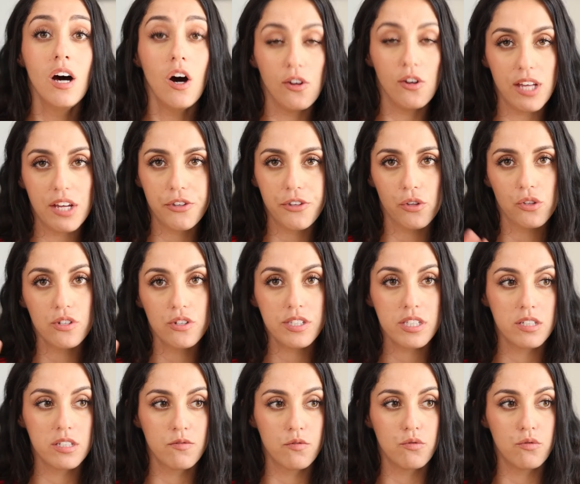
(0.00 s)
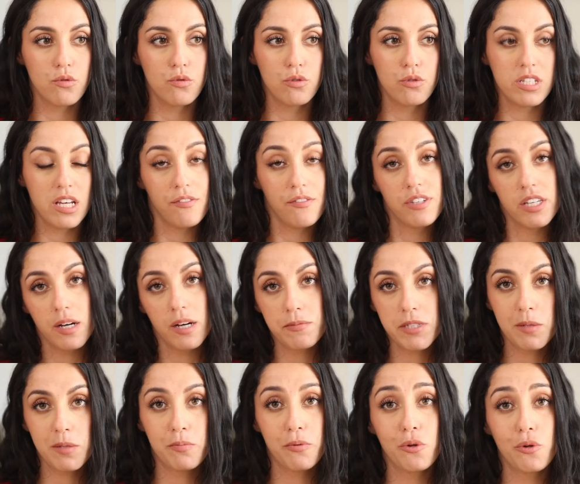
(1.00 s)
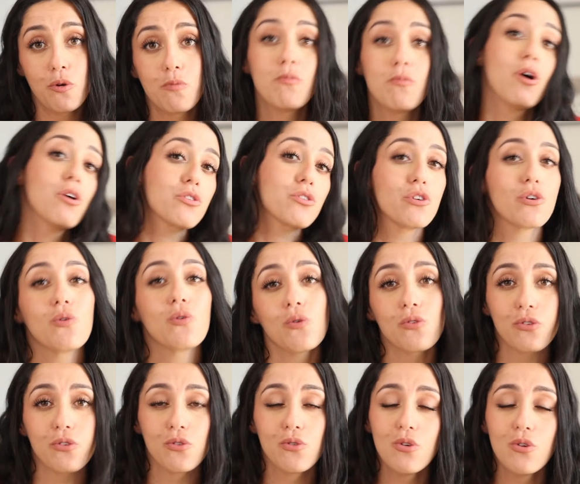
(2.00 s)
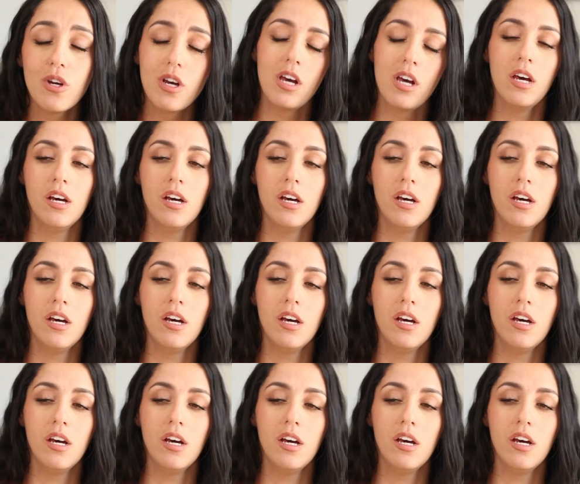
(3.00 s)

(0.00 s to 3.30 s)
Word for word: En attendant, si vous aviez un petit peu de manque de contenu,